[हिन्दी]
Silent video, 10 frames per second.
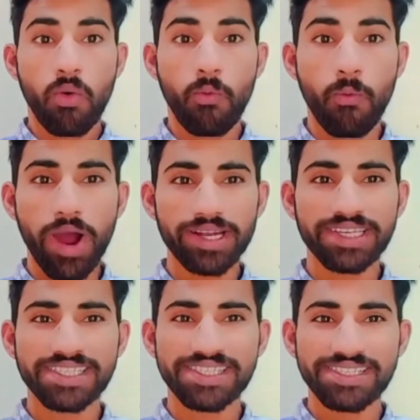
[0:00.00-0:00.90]
व्हाट
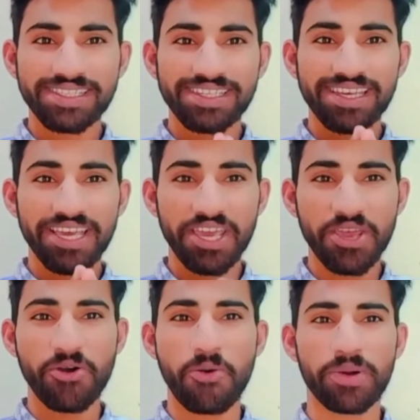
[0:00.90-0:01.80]
इज़
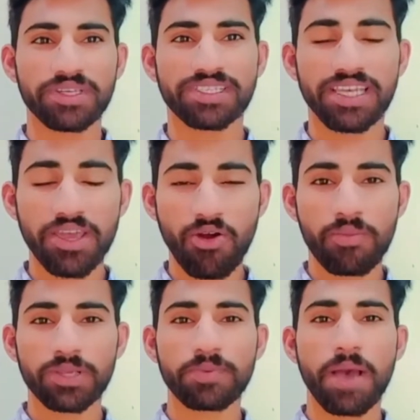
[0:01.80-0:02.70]
ई कॉमर्स ई
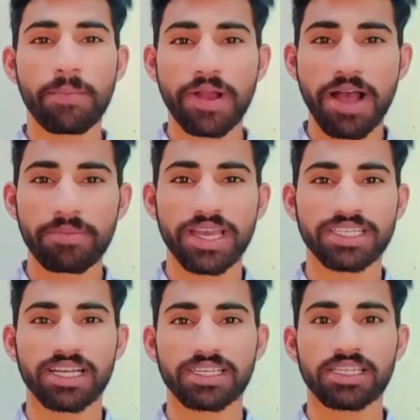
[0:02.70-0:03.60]
कॉमर्स पे आप काम
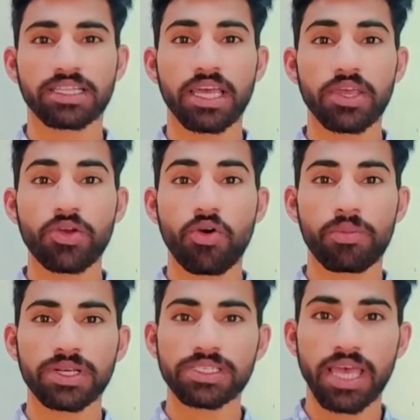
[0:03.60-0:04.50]
कैसे कर सकते हैं ई
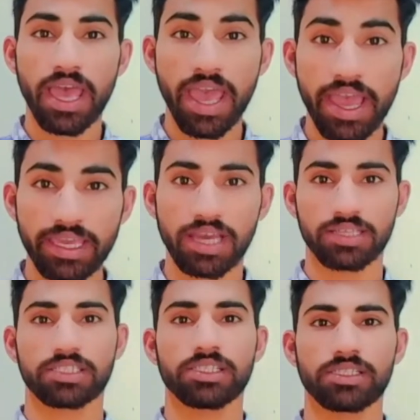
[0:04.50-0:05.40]
कॉमर्स है क्या
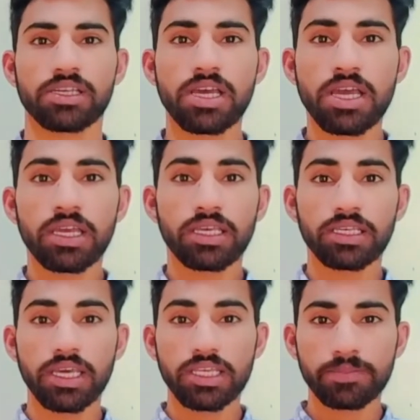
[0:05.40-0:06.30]
चीज़
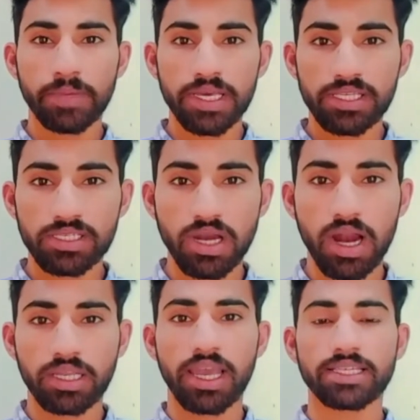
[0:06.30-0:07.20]
ये इस पर
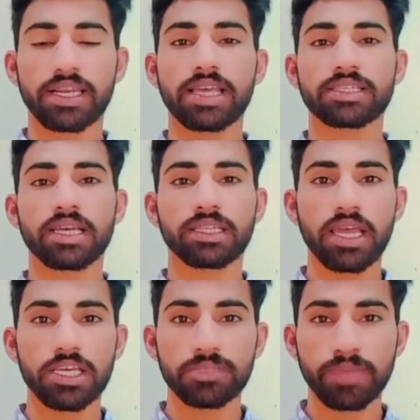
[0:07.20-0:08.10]
स्टार्ट कैसे ले सकते
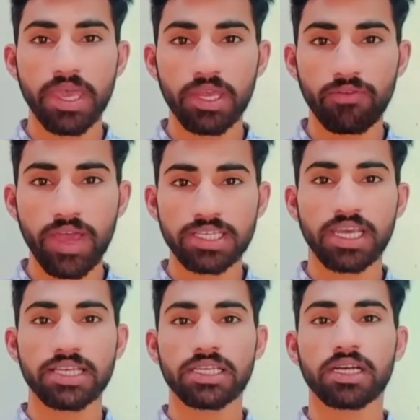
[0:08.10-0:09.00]
हैं इस पर इन्वेस्ट
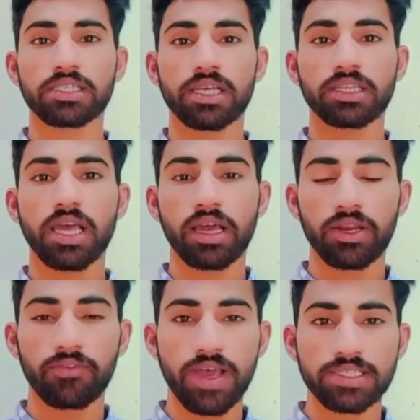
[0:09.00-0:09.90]
कैसे कर सकते हैं अगर
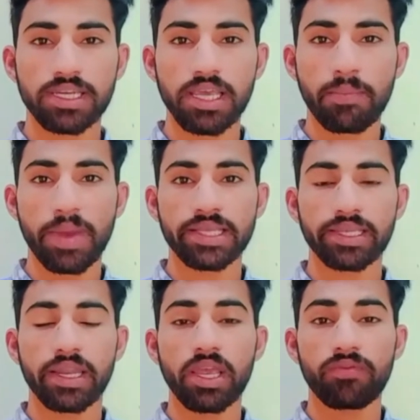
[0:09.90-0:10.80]
इन्वेस्ट नहीं है
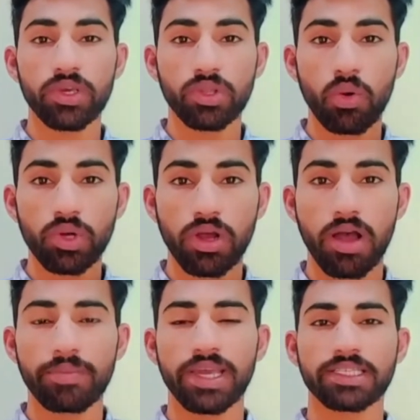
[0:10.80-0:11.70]
पैसे नहीं है विदाउट
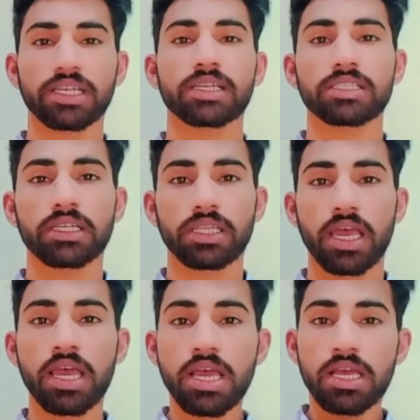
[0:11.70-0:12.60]
काम कैसे कर सकते
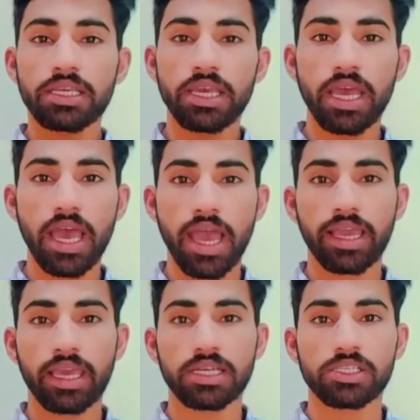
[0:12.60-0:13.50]
हैं ये है
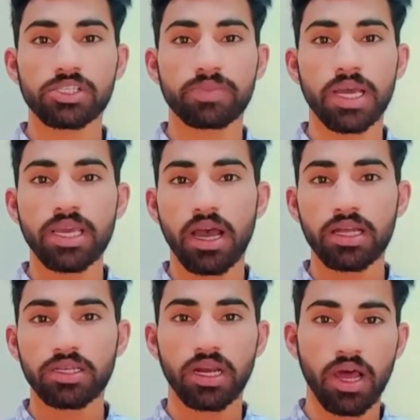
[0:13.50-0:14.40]
क्या चीज़ भाई
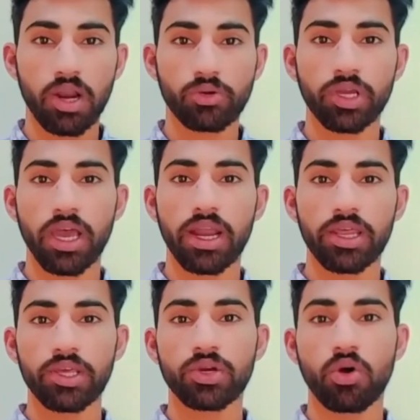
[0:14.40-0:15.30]
आजकल हर कोई कह रहा
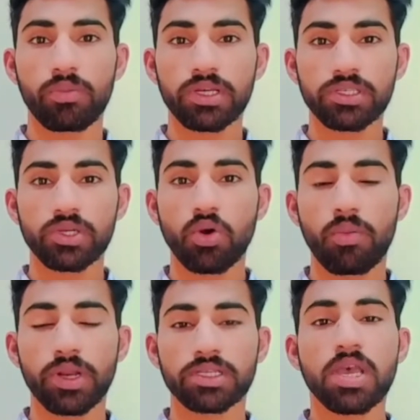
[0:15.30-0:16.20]
है ई कॉमर्स ई
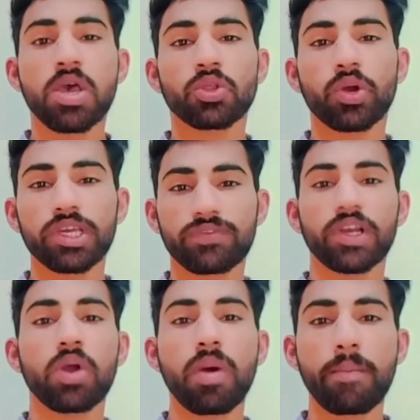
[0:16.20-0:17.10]
कॉमर्स तो इस
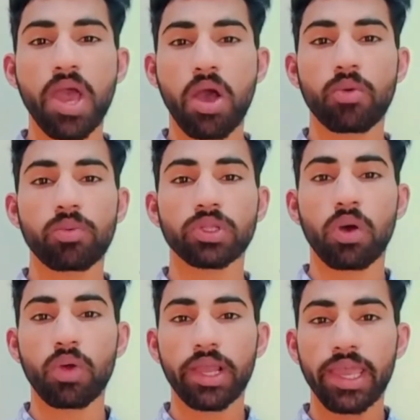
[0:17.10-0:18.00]
वीडियो में मैं आपको
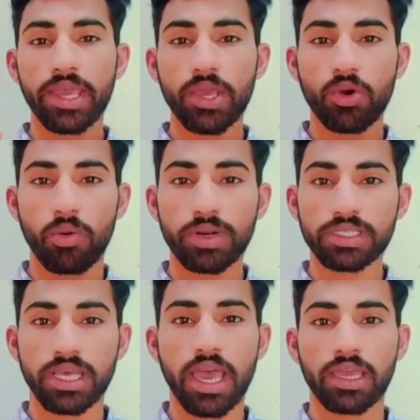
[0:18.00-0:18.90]
बताऊंगा कि ई
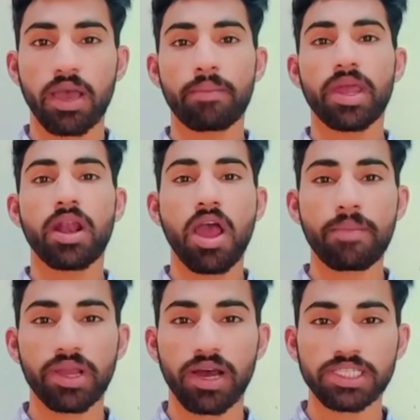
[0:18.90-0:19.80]
कॉमर्स है क्या मेरा
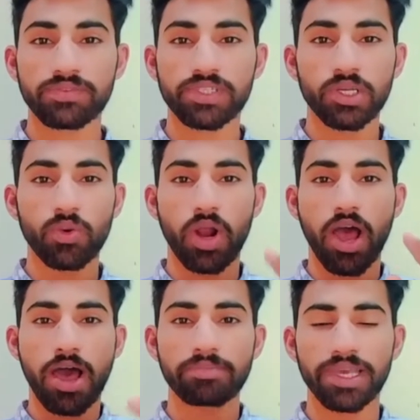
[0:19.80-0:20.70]
नाम है काशिप सईद और
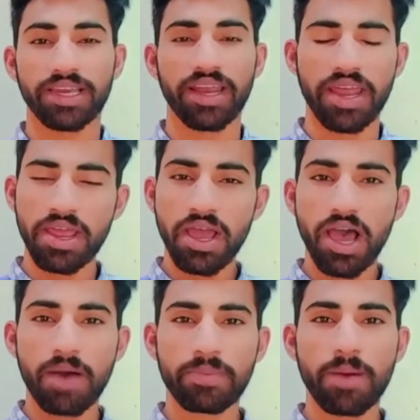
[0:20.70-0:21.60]
आप देख रहे हैं
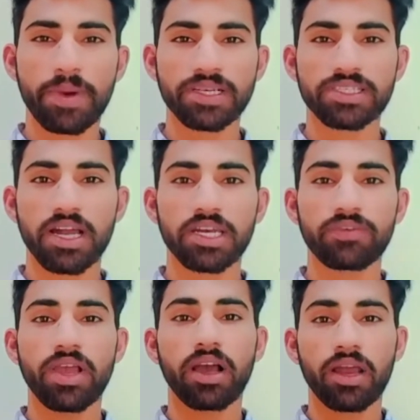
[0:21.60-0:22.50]
अपना पाकिस्तान
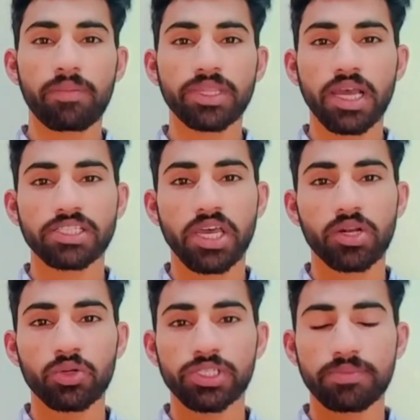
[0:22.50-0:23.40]
टीवी अगर अभी तक
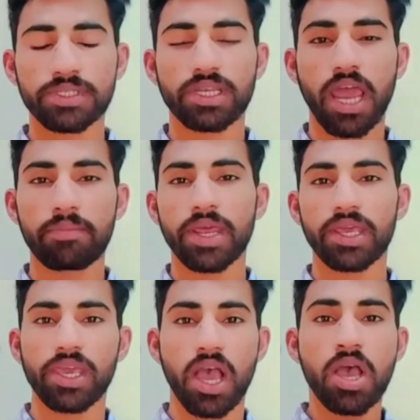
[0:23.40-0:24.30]
चैनल को सब्सक्राइब
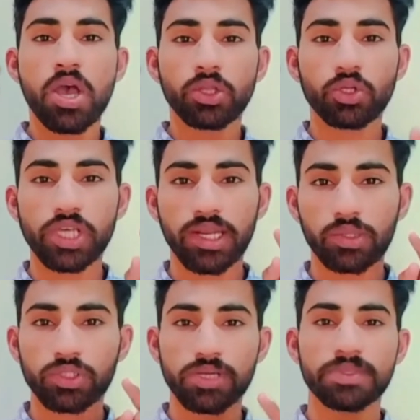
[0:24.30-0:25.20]
नहीं किया तो चैनल
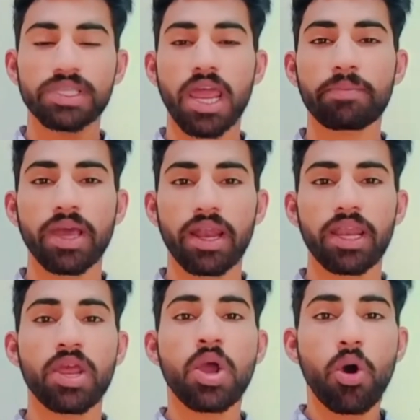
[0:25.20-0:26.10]
को सब्सक्राइब कर
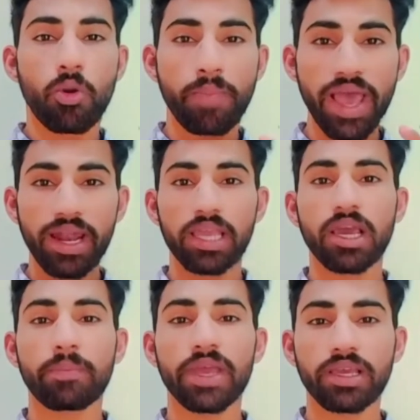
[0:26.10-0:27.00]
लें और बेल
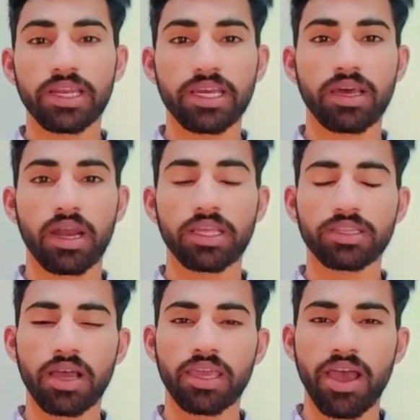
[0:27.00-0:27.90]
आइकन पर क्लिक कर लें
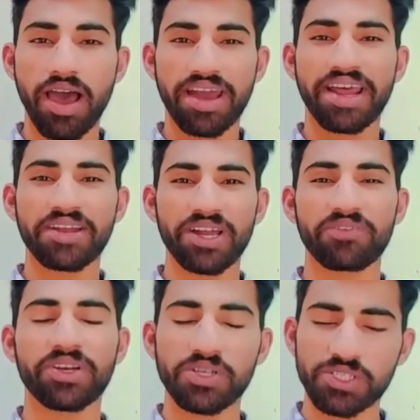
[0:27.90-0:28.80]
ताकि हर आने वाली
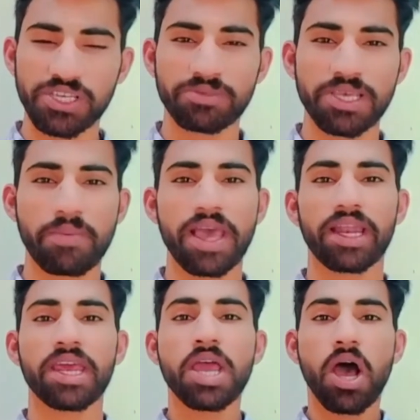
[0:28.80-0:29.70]
वीडियो सबसे पहले